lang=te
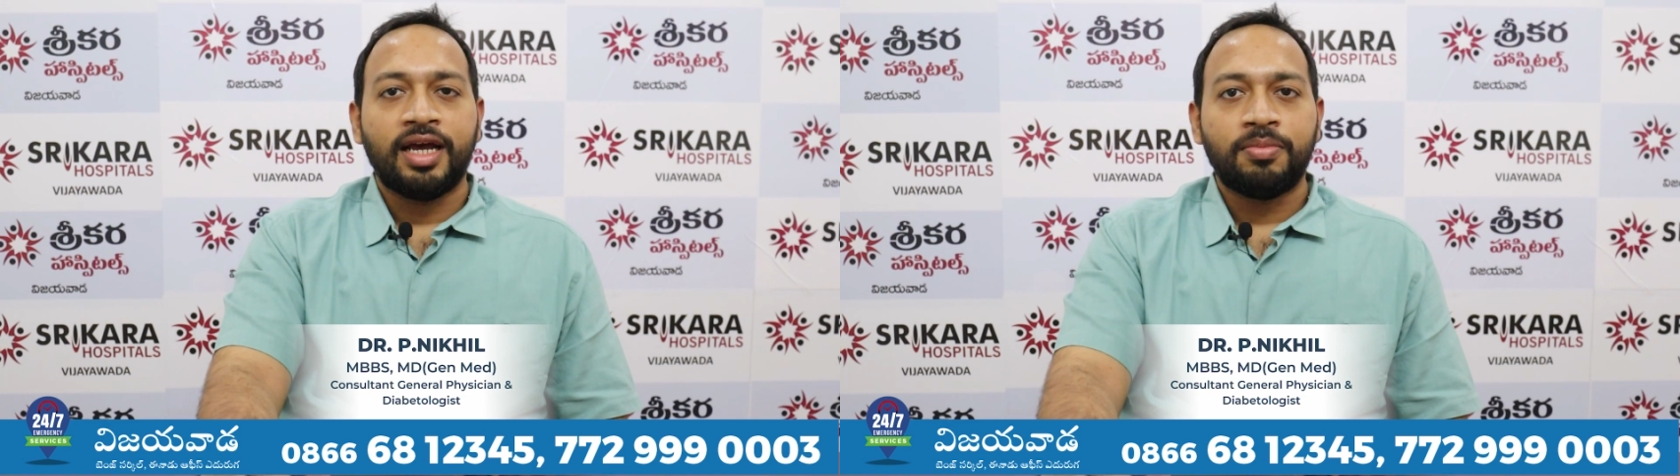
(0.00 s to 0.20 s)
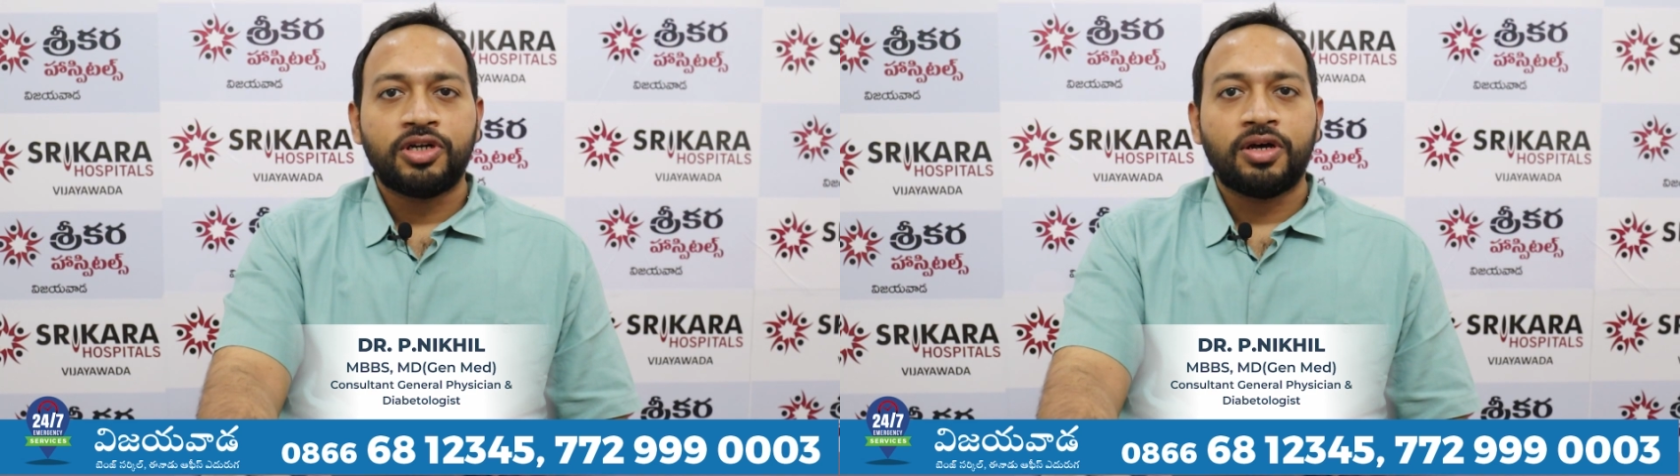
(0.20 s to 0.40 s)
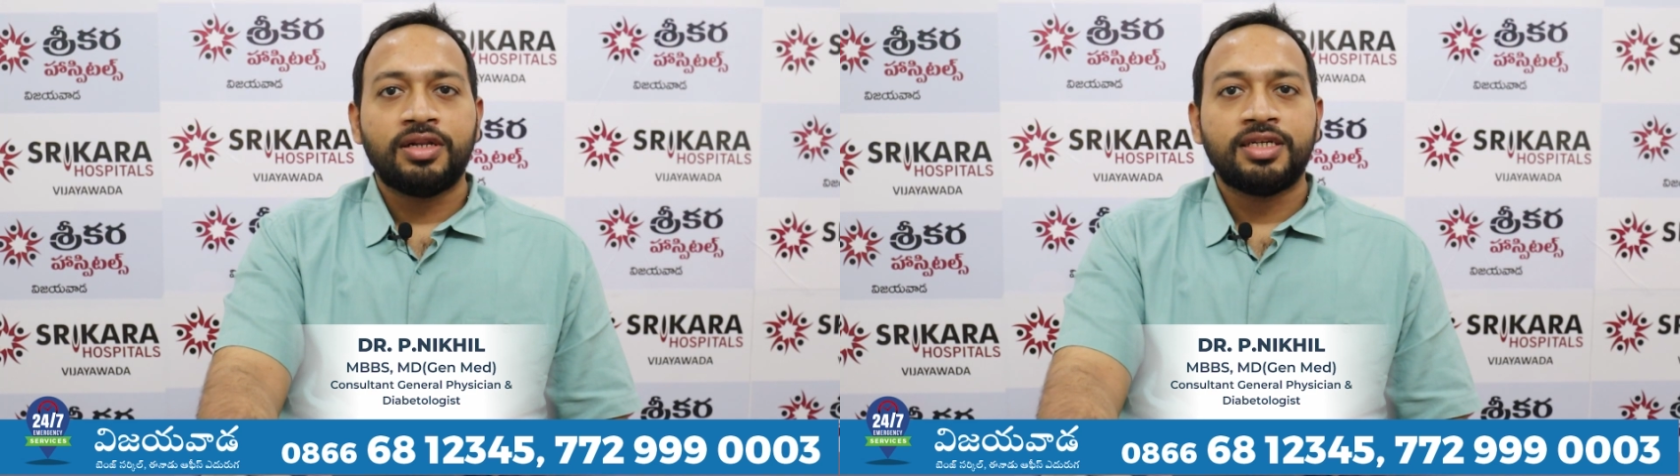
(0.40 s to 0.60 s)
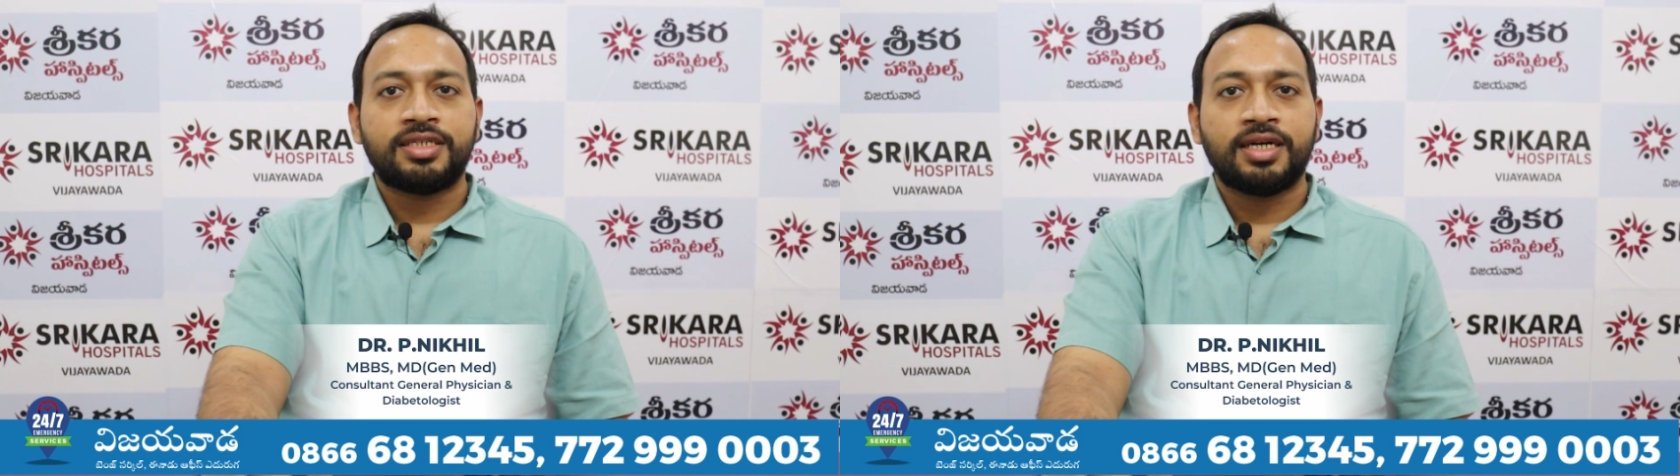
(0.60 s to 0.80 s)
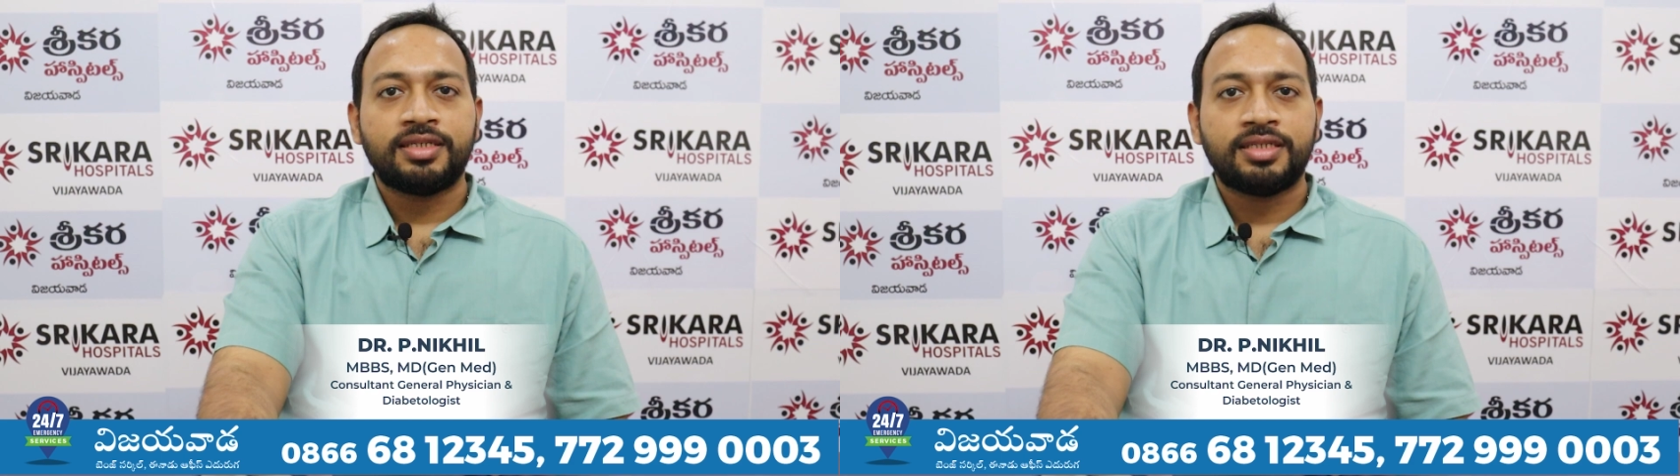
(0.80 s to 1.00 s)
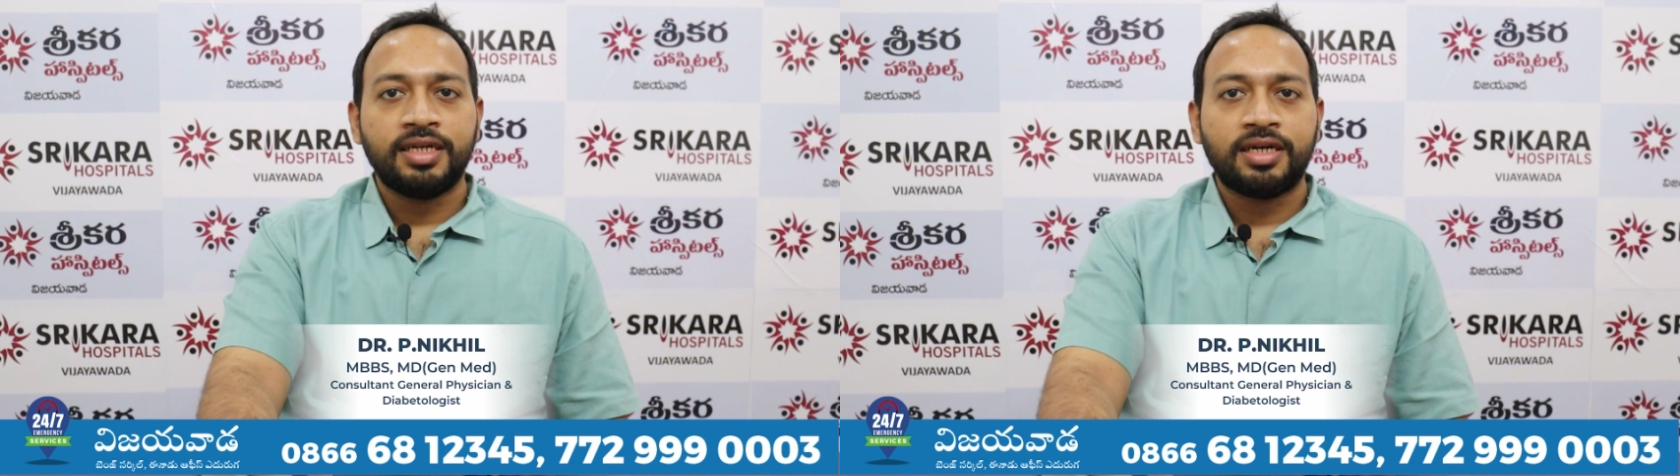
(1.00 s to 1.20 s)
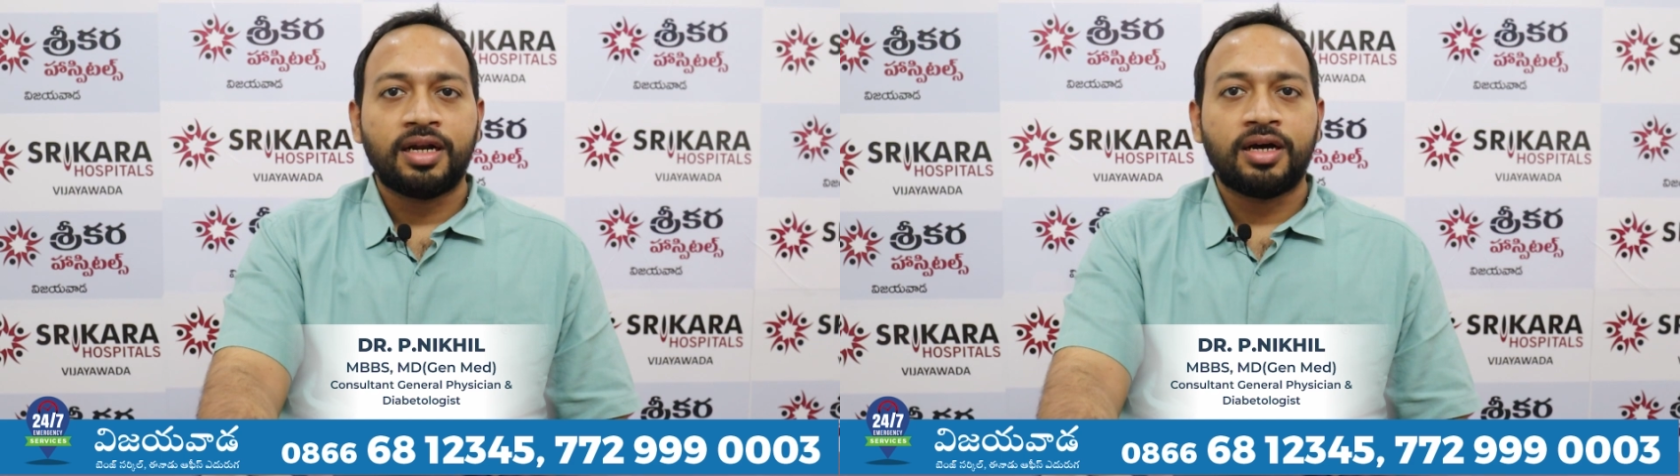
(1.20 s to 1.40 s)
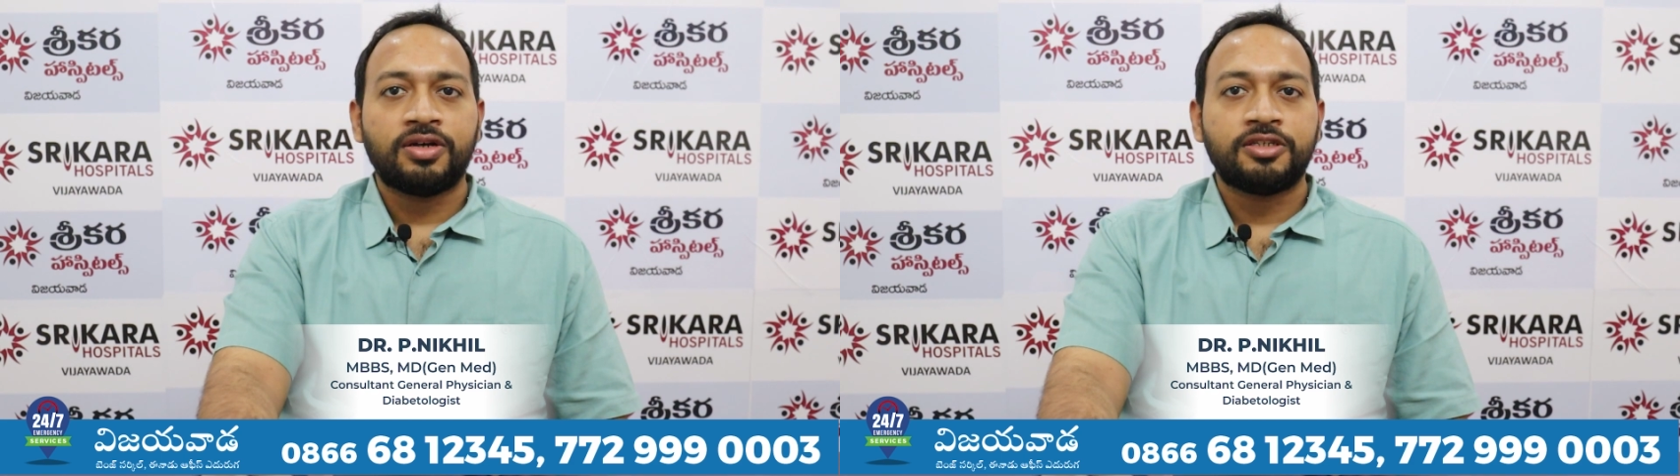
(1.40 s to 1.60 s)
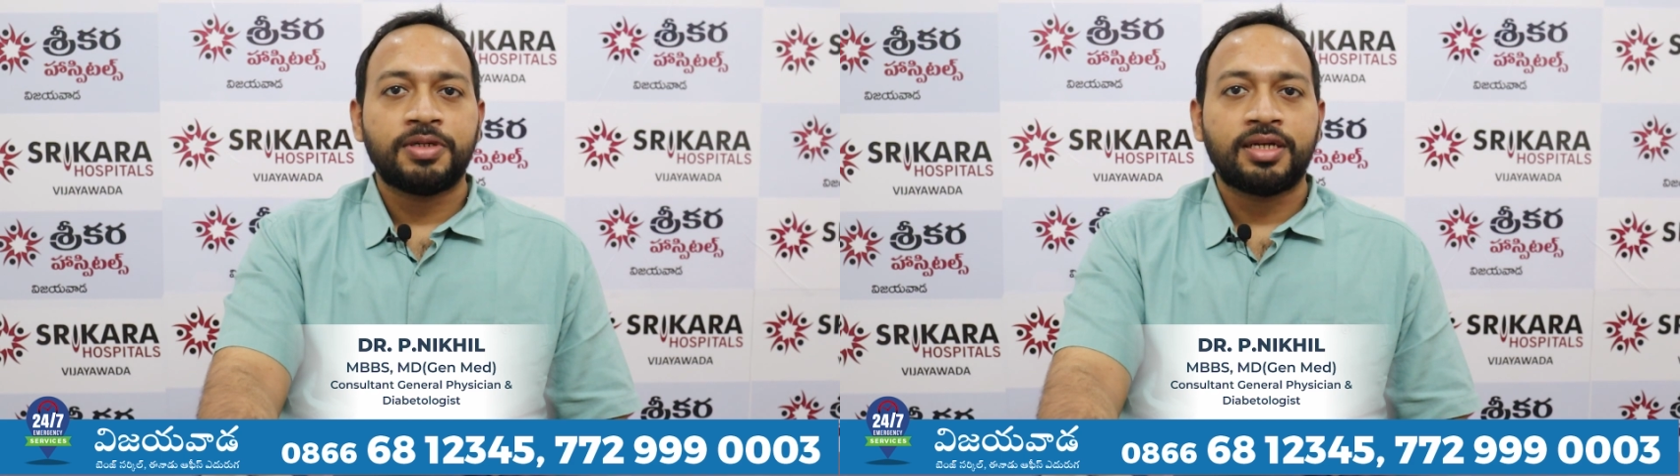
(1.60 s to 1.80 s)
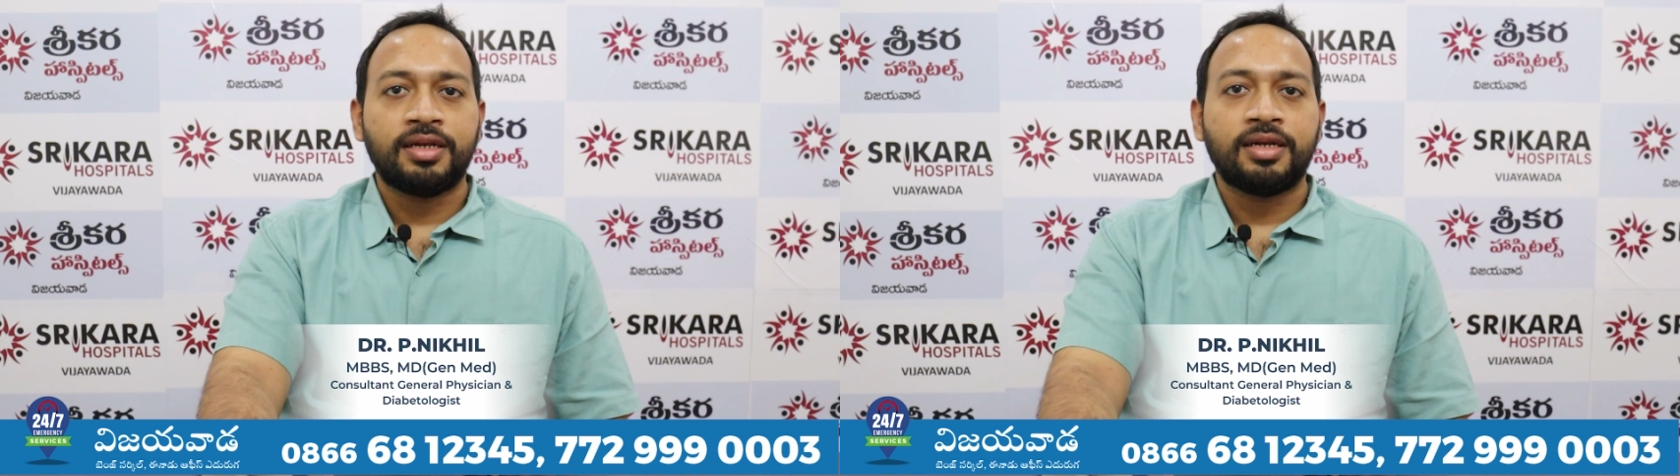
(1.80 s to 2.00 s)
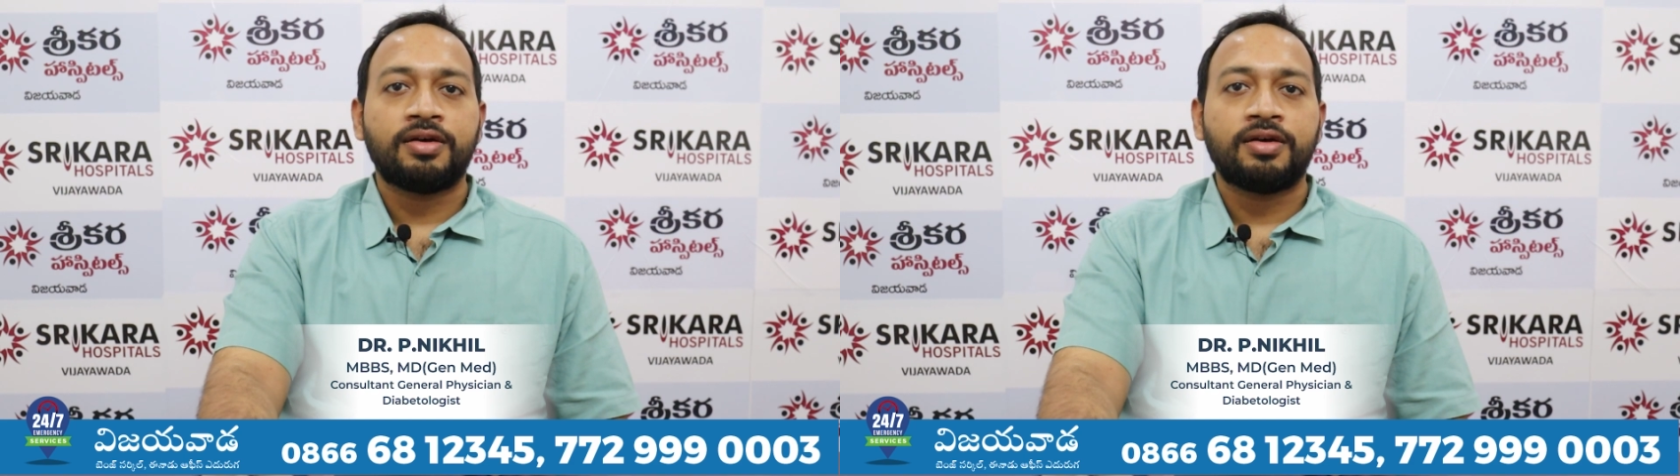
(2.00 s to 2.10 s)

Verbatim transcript: డయాబెటాలజిస్ట్గా శ్రీకర హాస్పిటల్